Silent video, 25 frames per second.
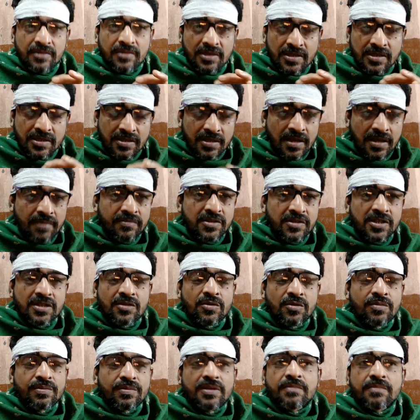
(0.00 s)
इस सब्जेक्ट
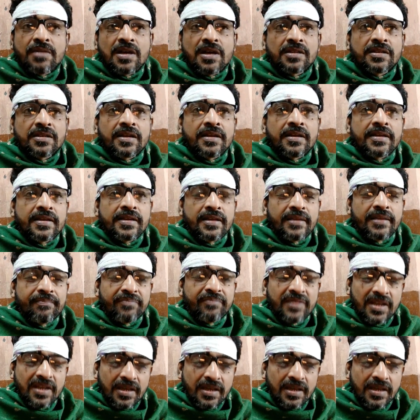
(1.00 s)
के ऊपर बात करेंगे